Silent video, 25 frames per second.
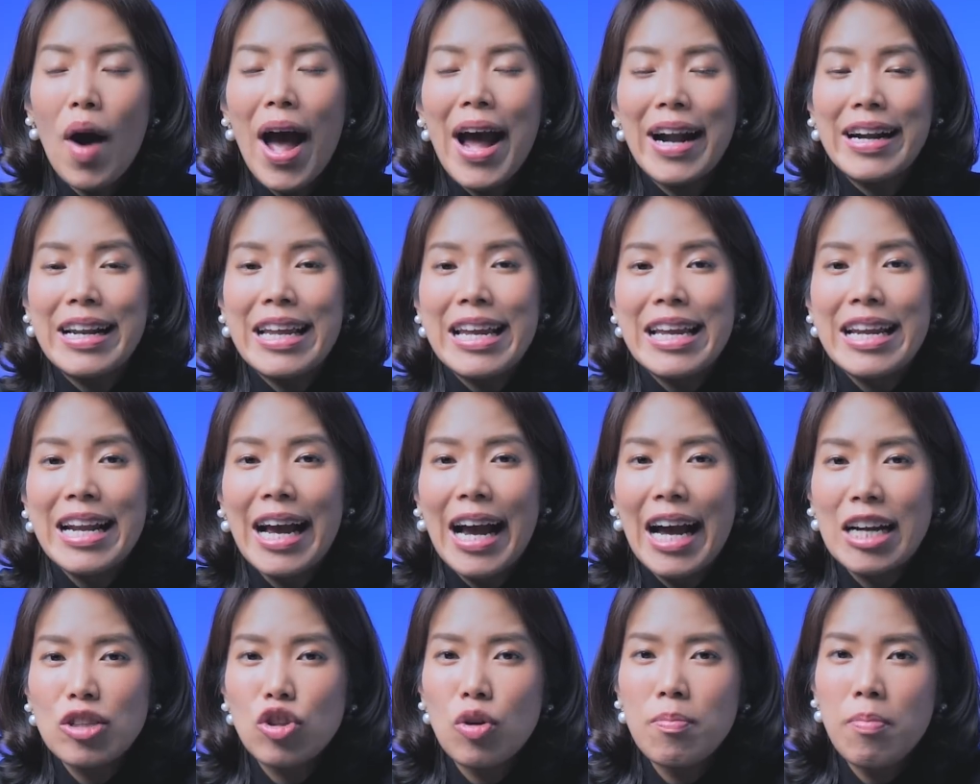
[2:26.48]
หว่างนี้
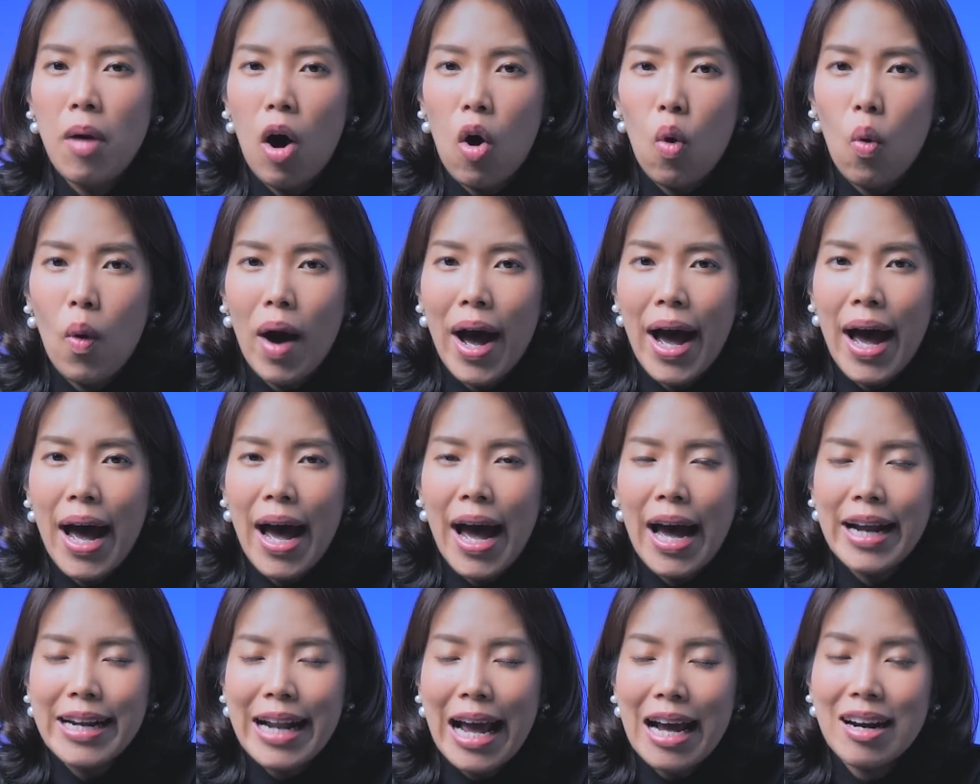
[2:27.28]
นะคะต้องบอกว่า
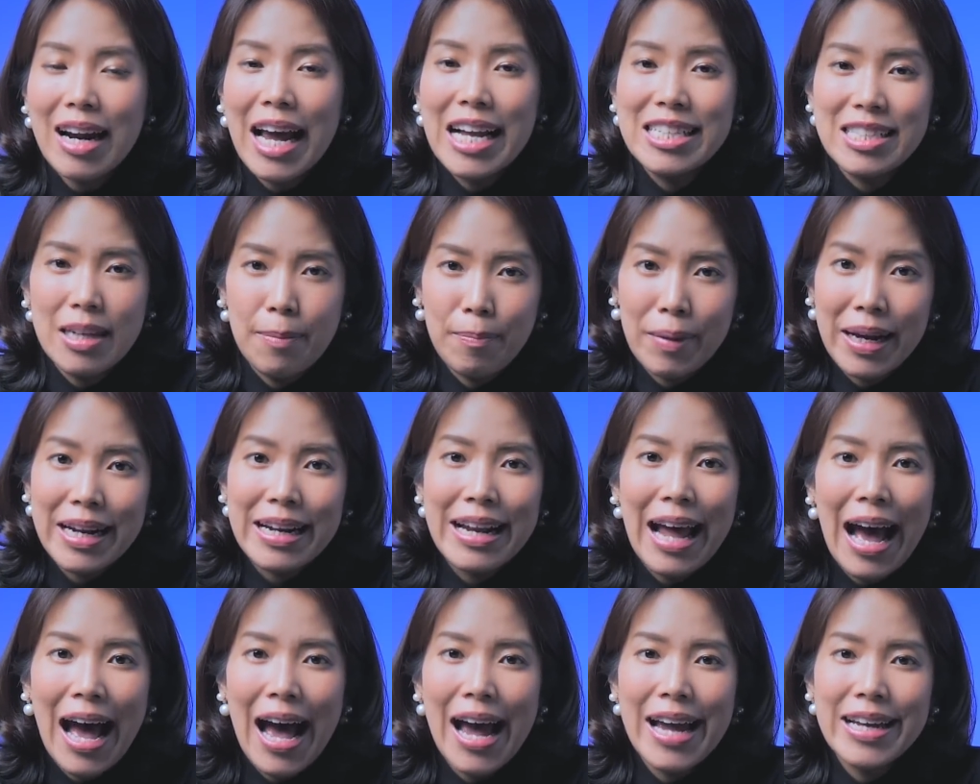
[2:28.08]
ถ้าใครจำกัน
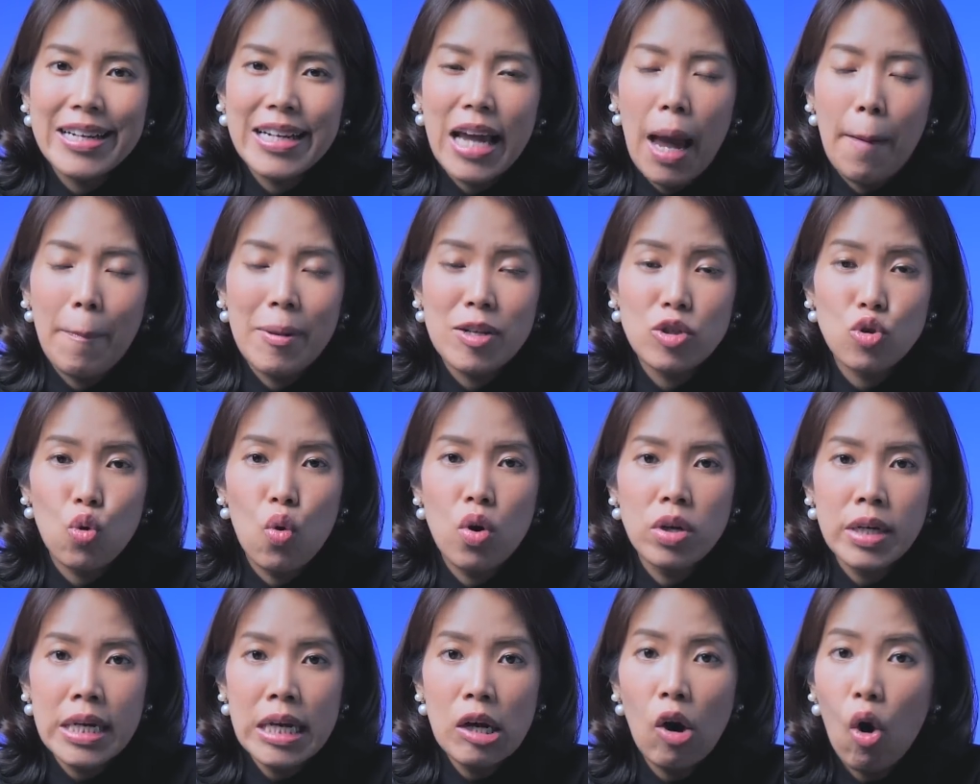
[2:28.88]
ได้เนี่ยเป็นช่
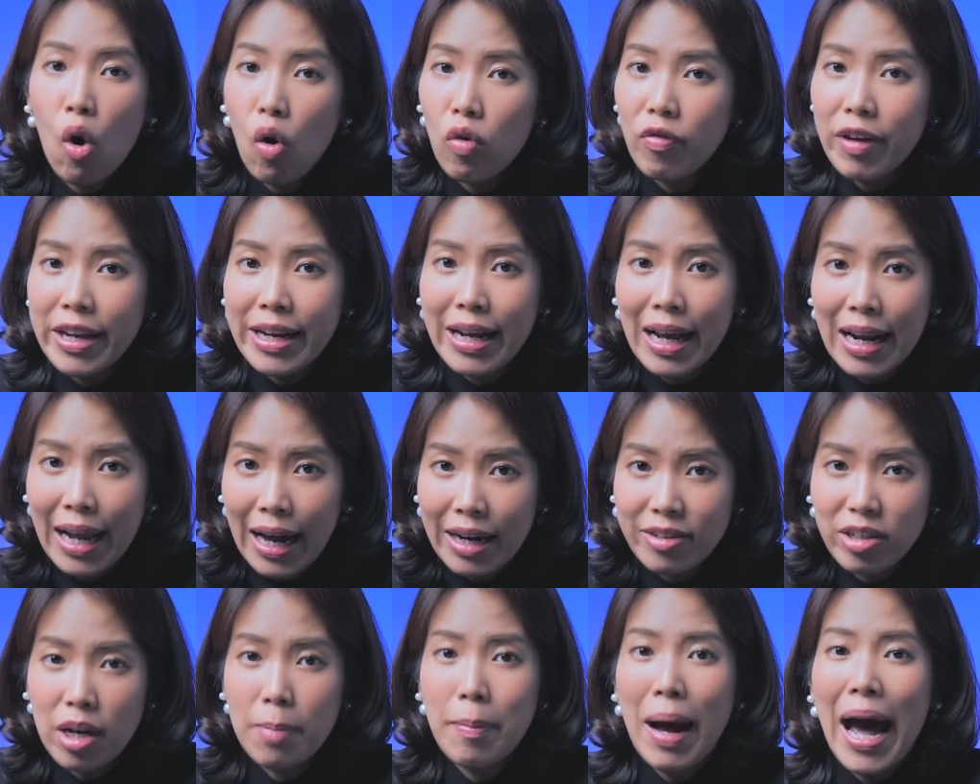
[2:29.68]
วงที่โควิดกำลั
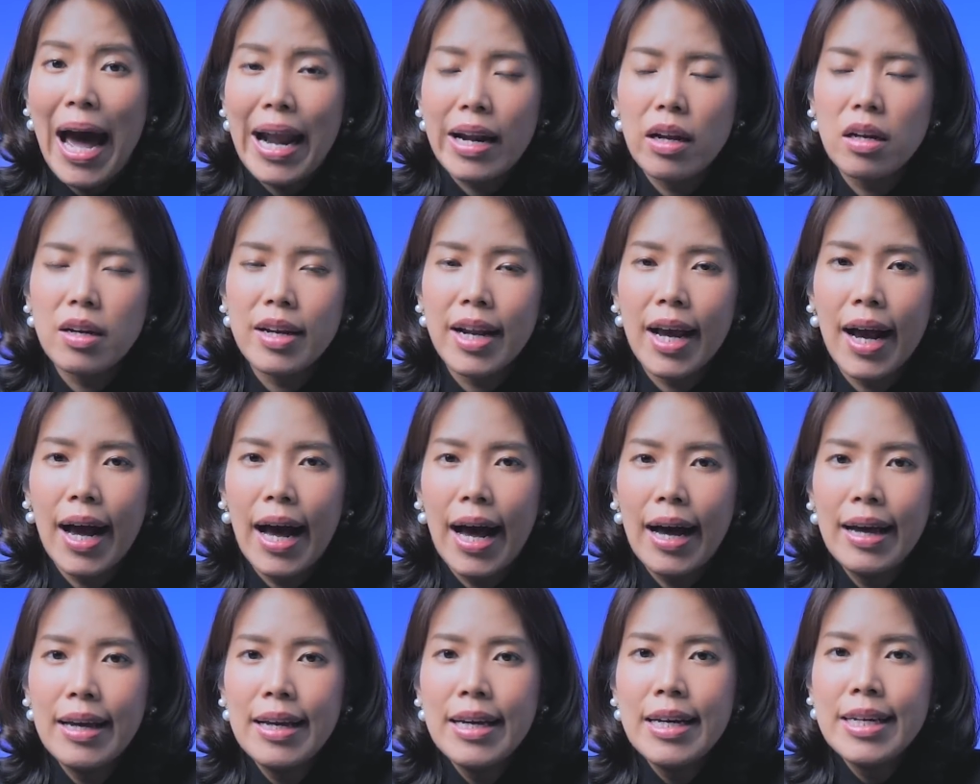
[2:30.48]
งระบาดเลยนะ
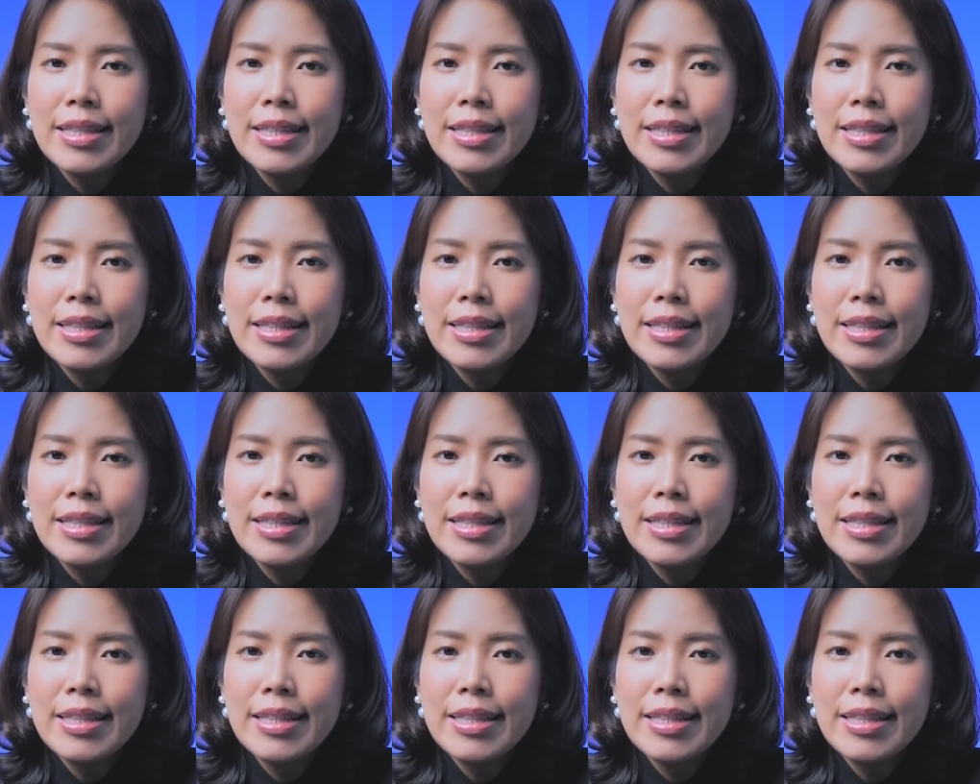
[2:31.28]
คะ